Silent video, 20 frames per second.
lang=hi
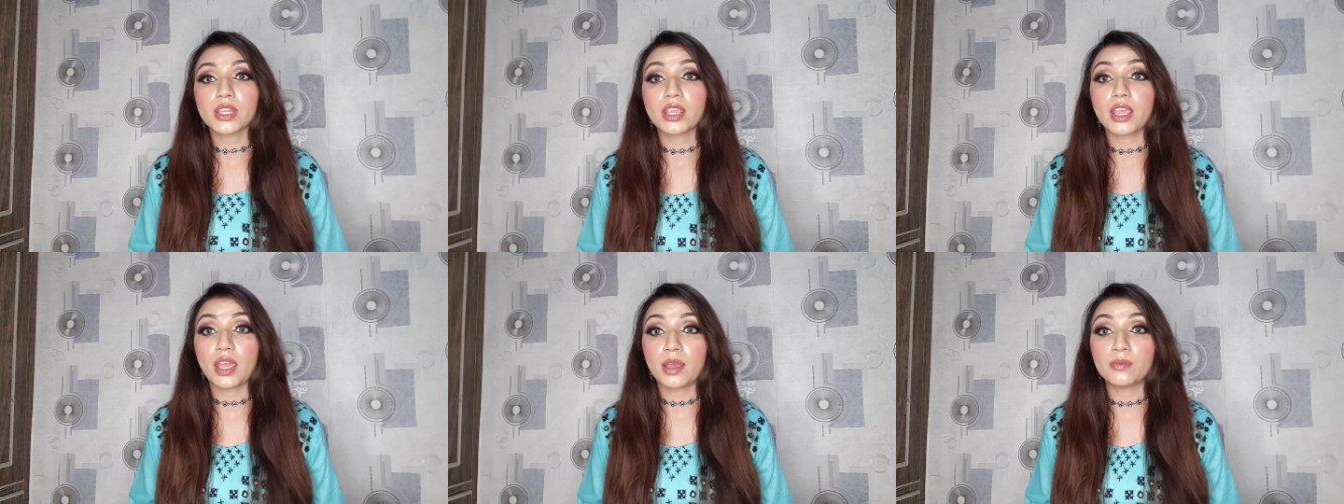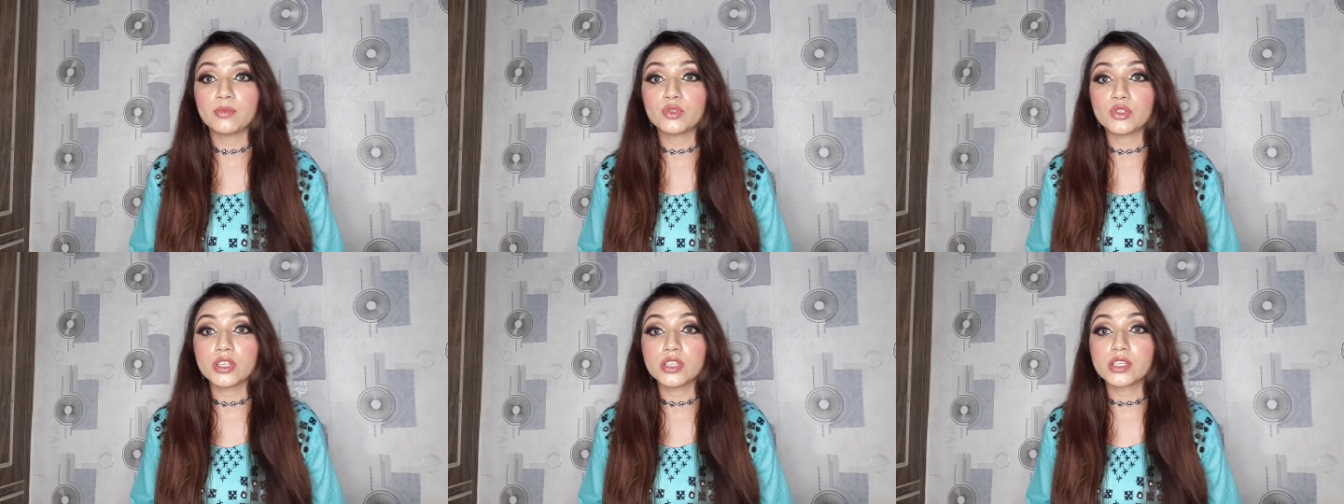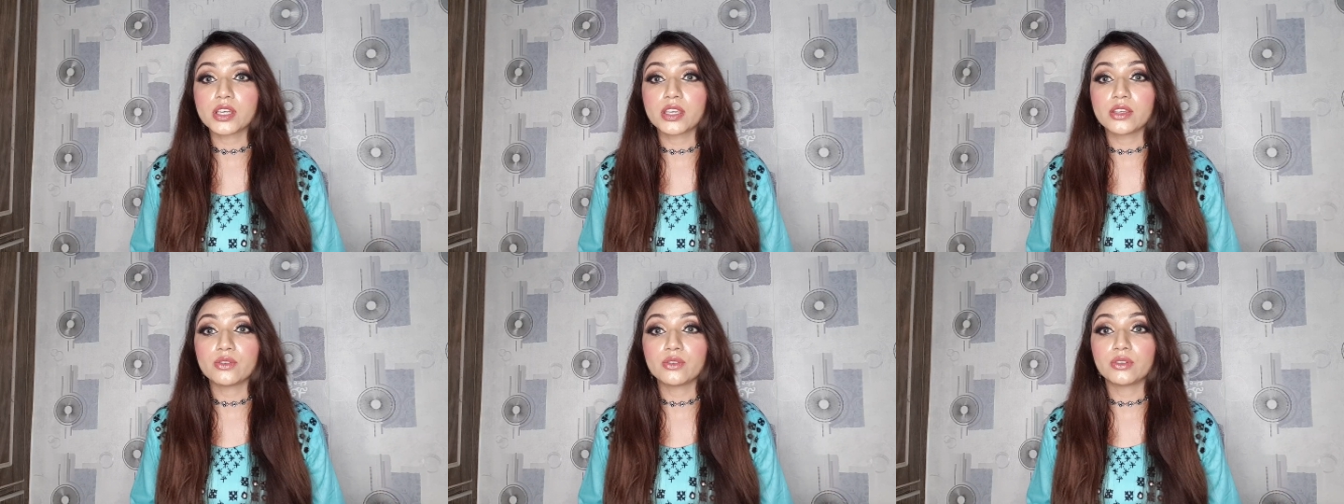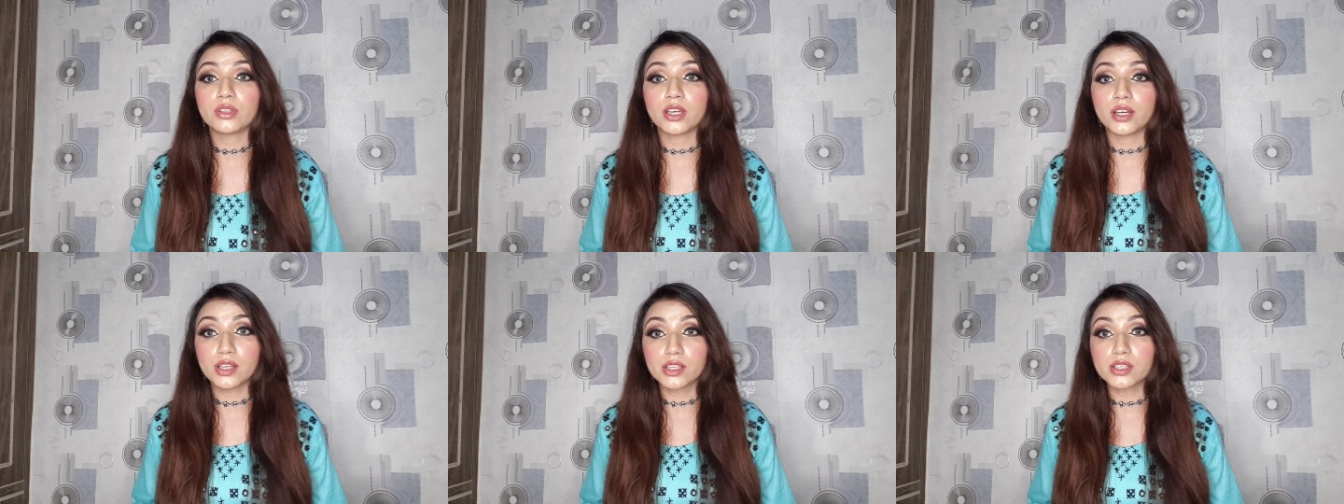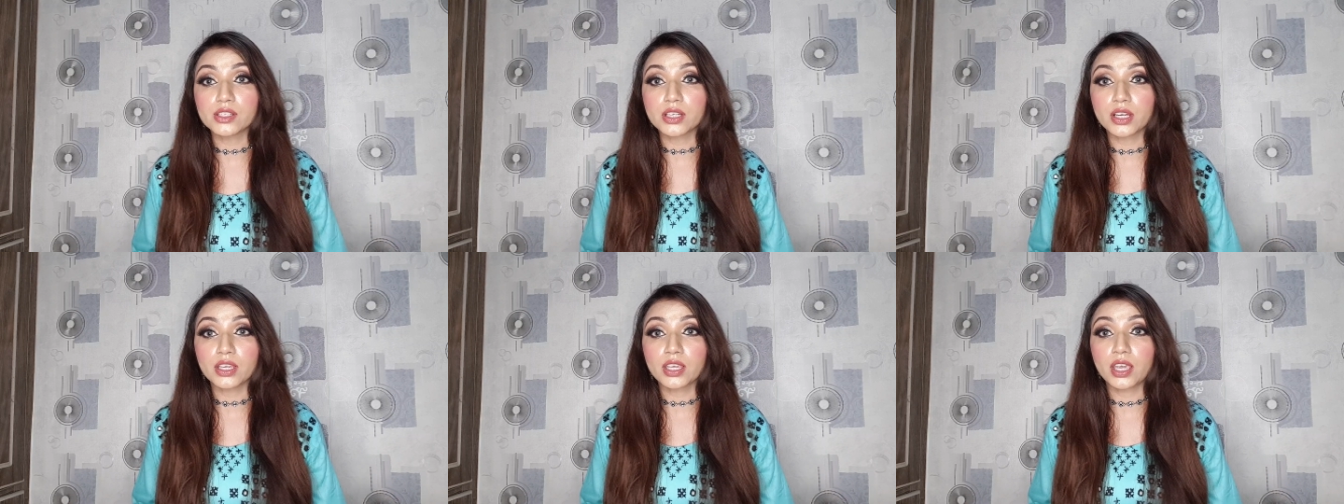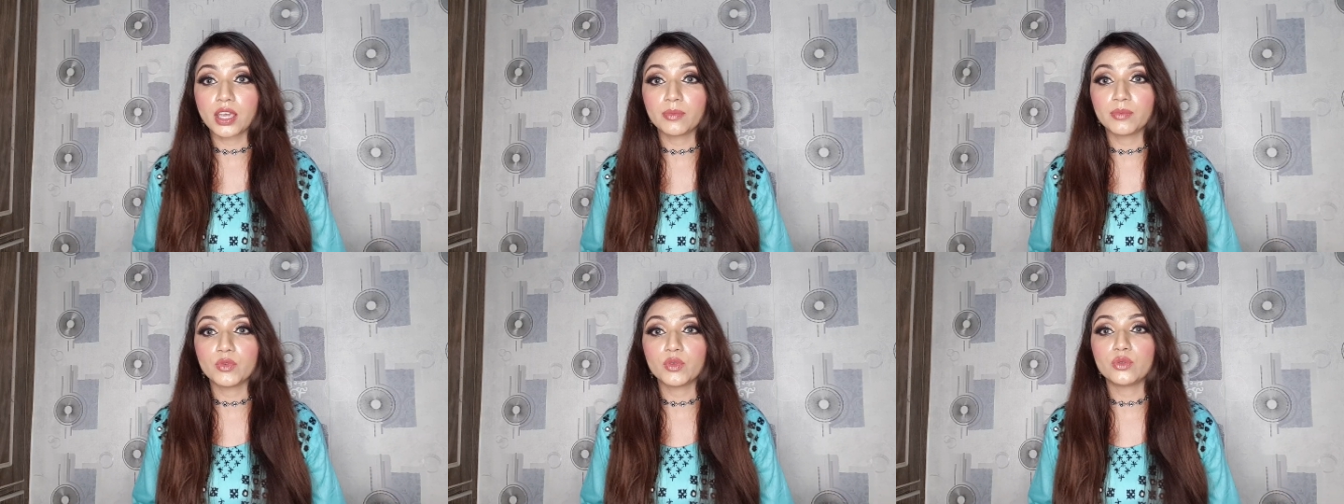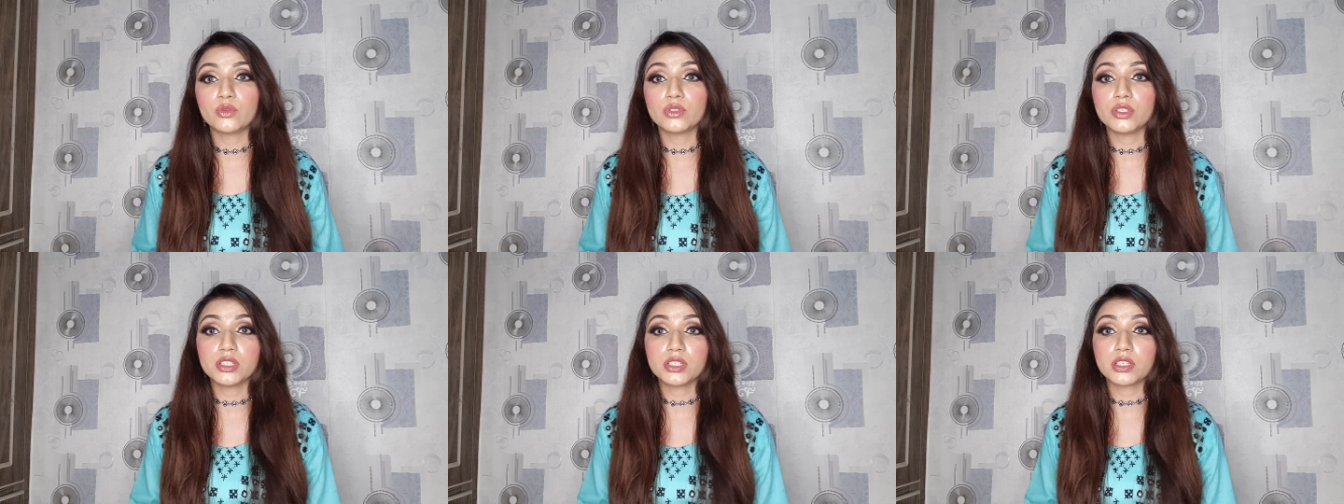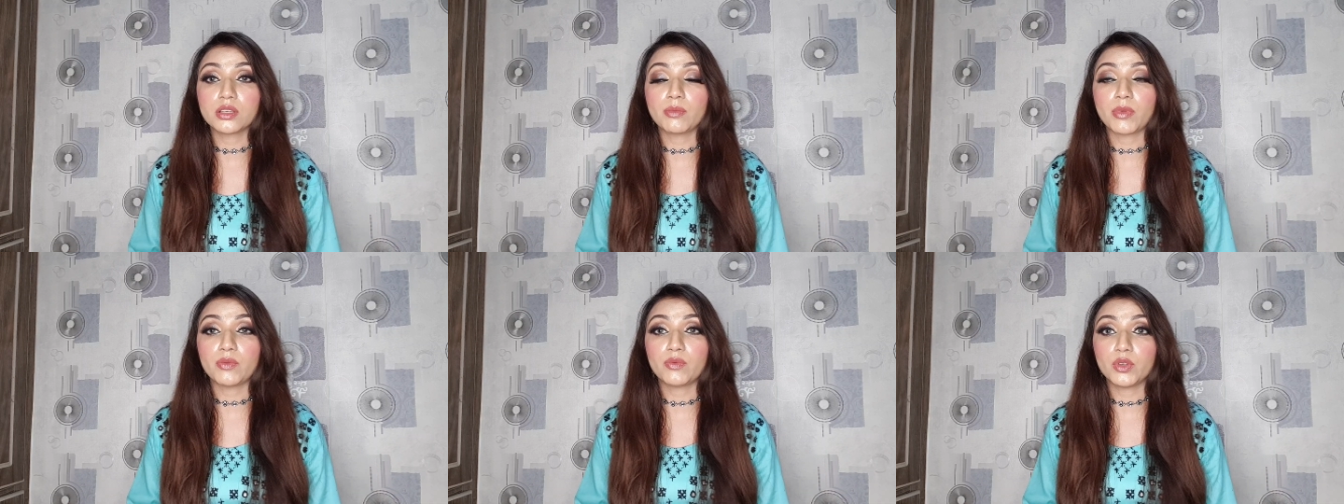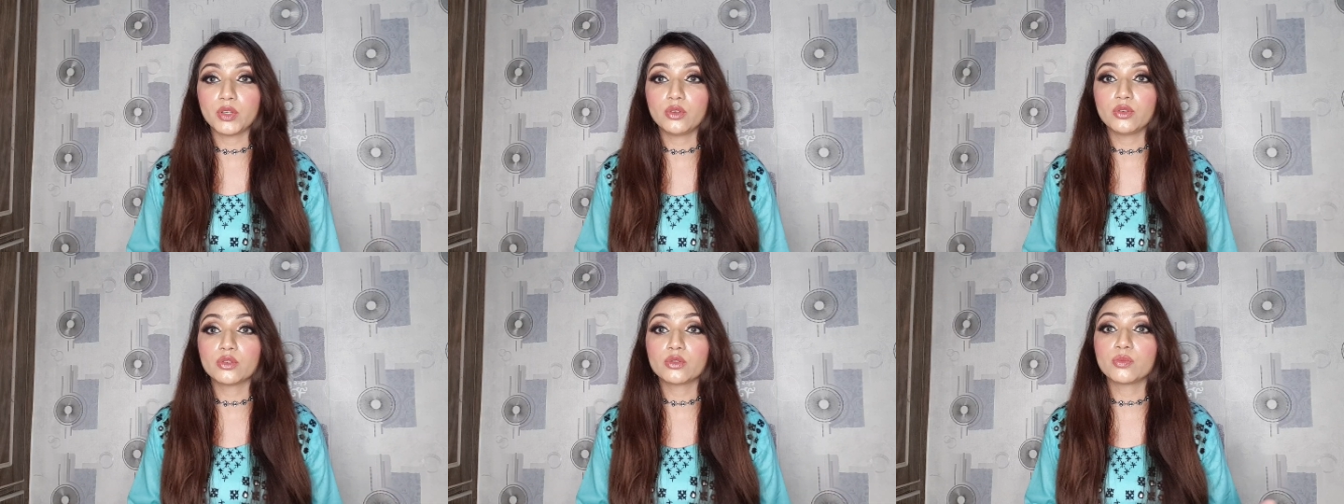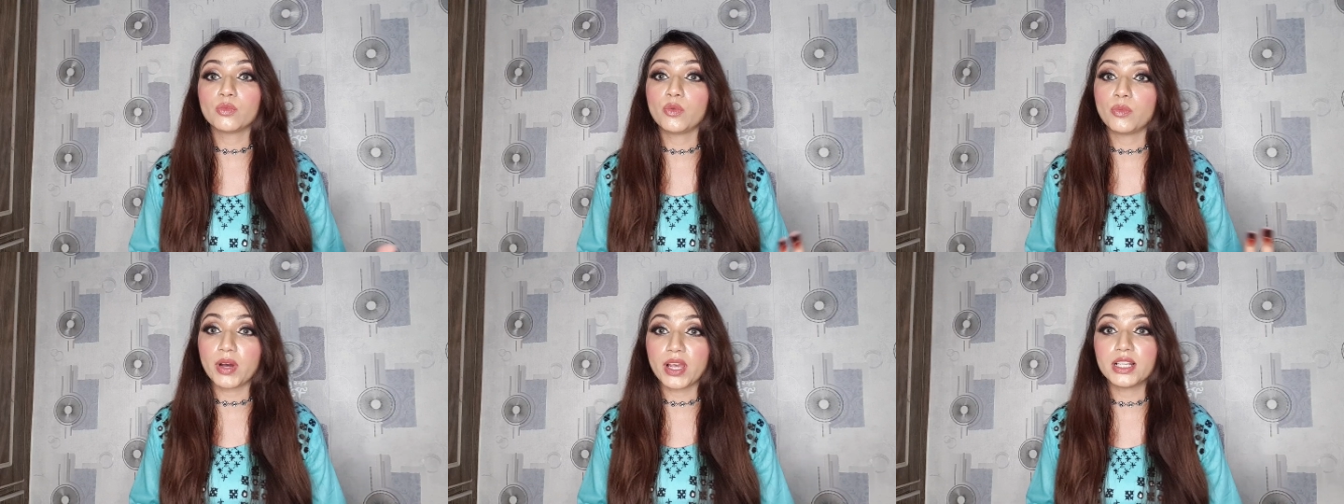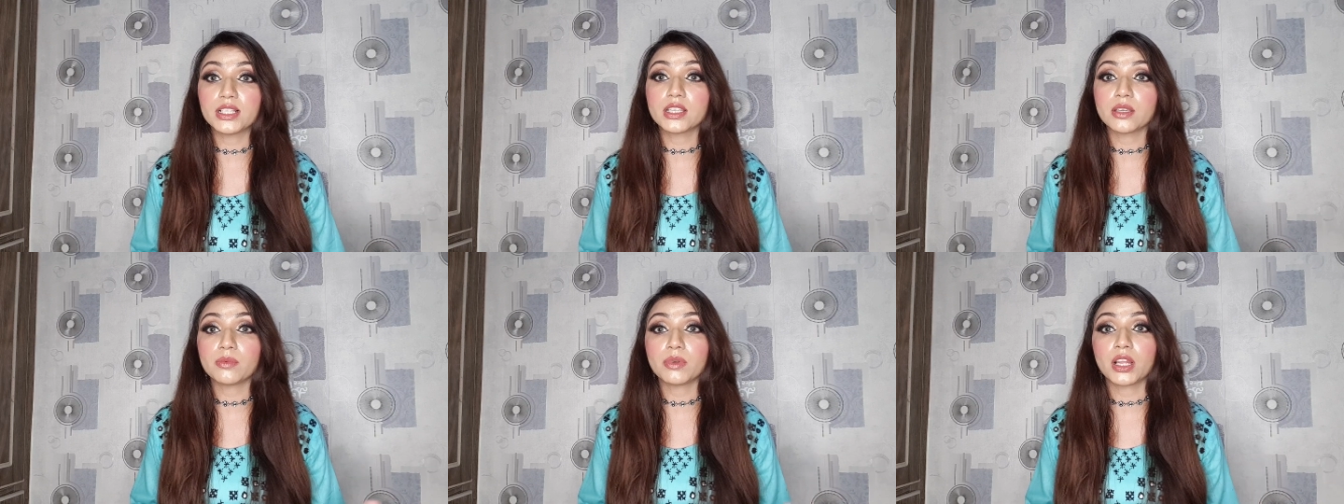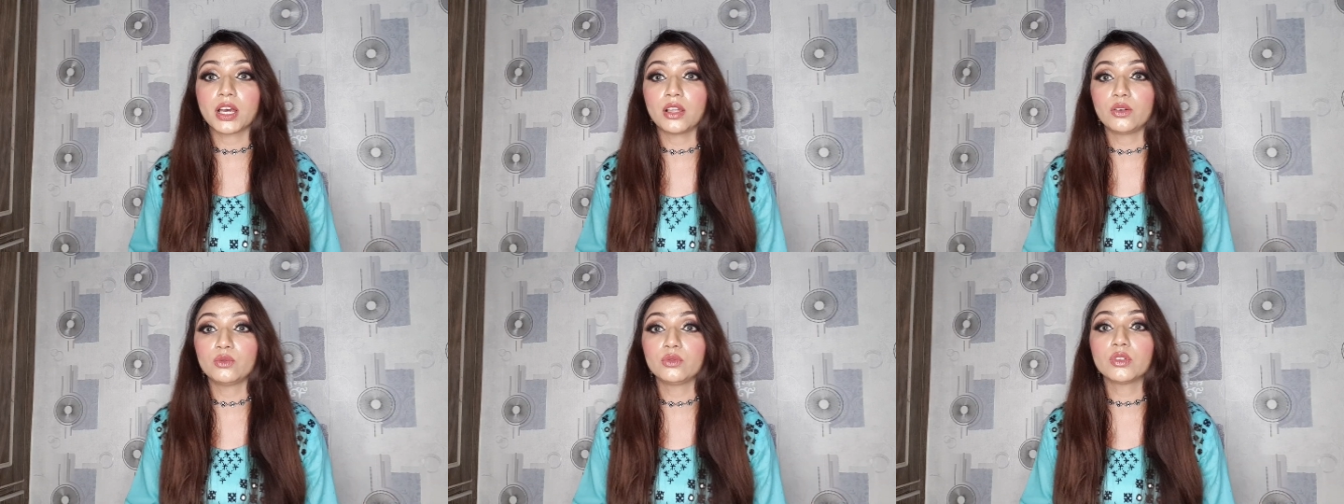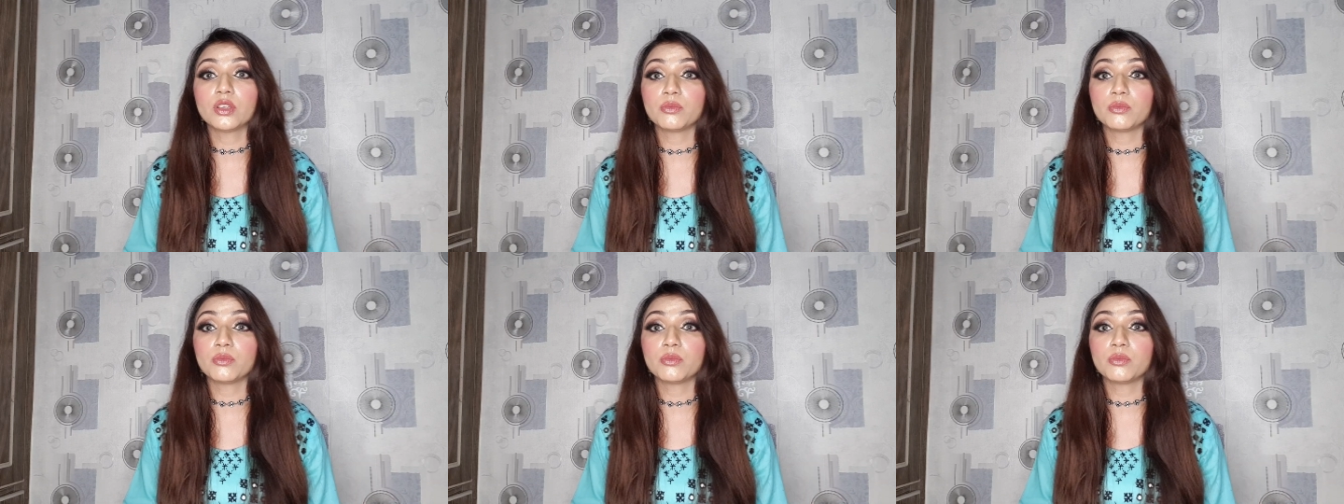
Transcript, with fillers: कैम मुझे चाहिए होता है अच्छा कैम हो जिससे मैं वीडियोस मोबाइल से बना लूँ